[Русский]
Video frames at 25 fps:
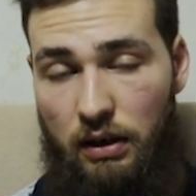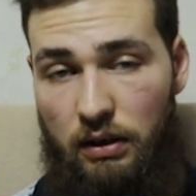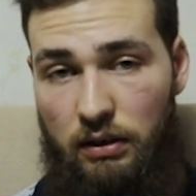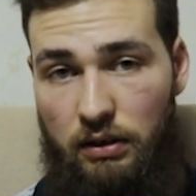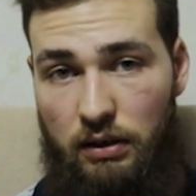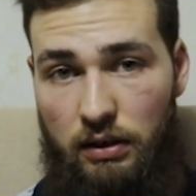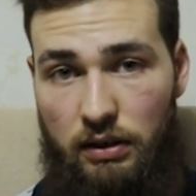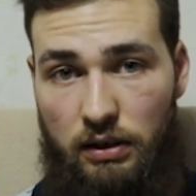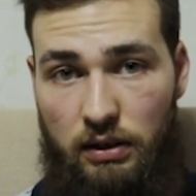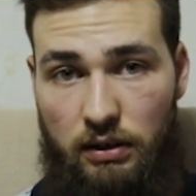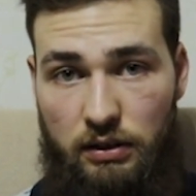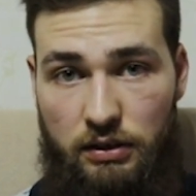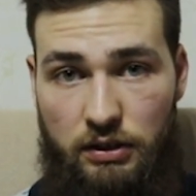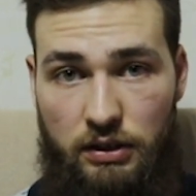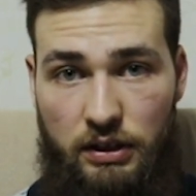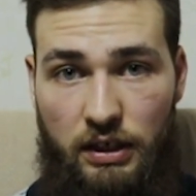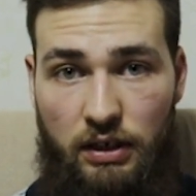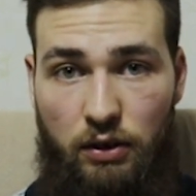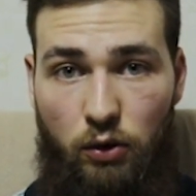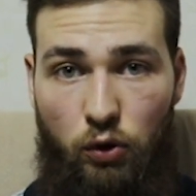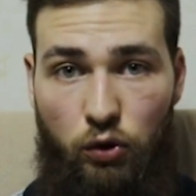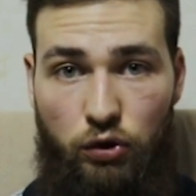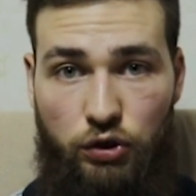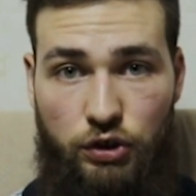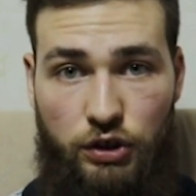Э,
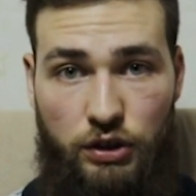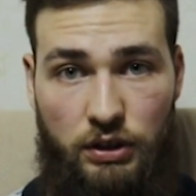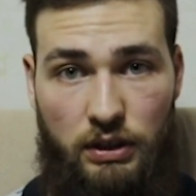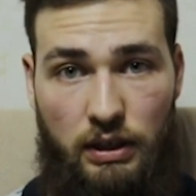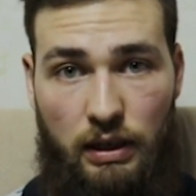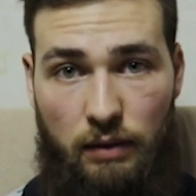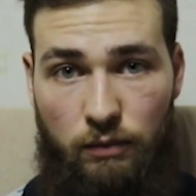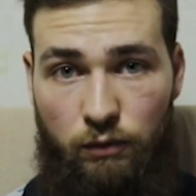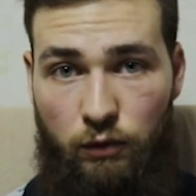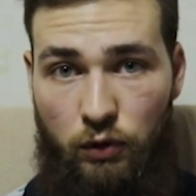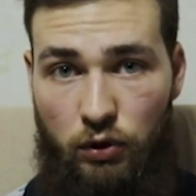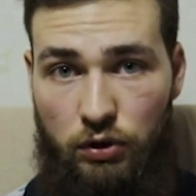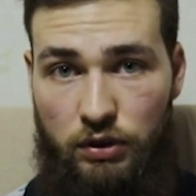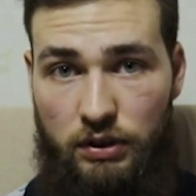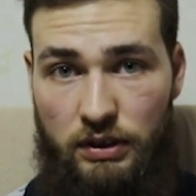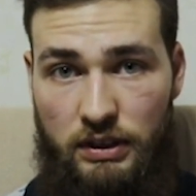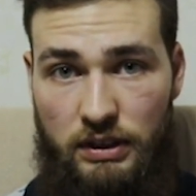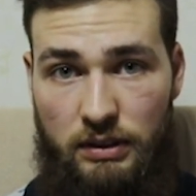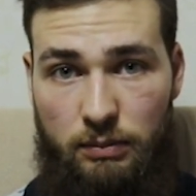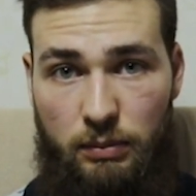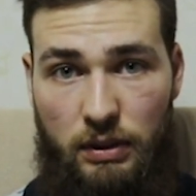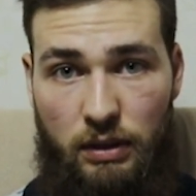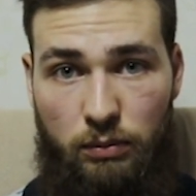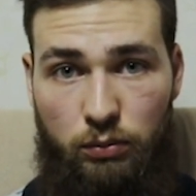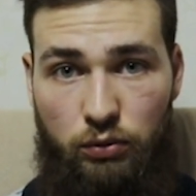не очень комфортно
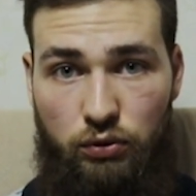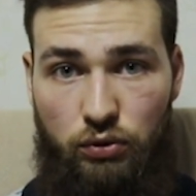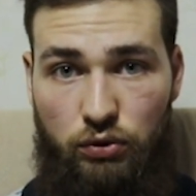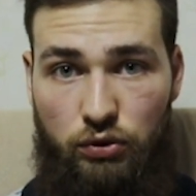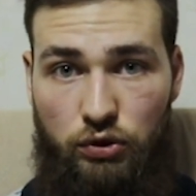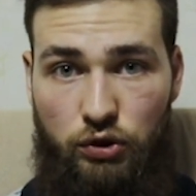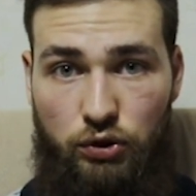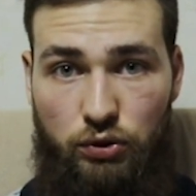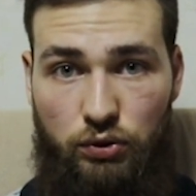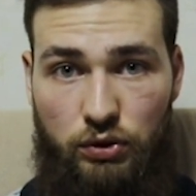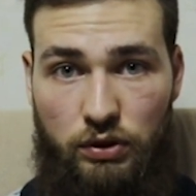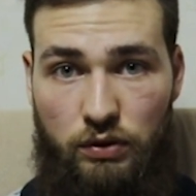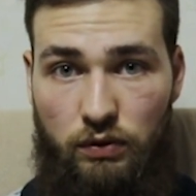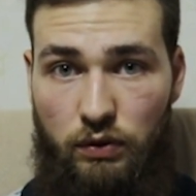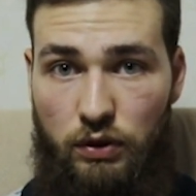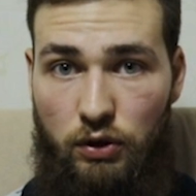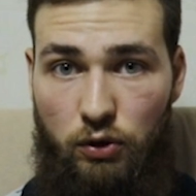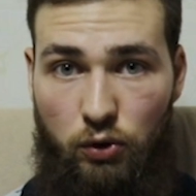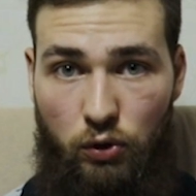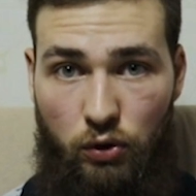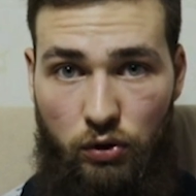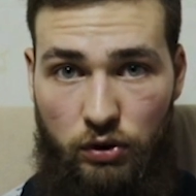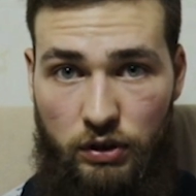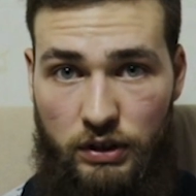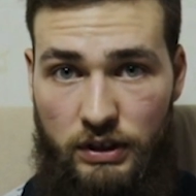себя будут чувствовать
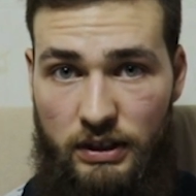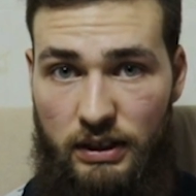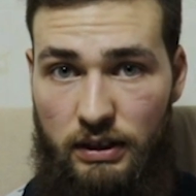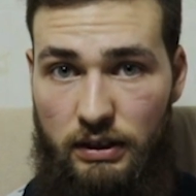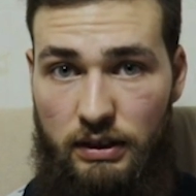локти,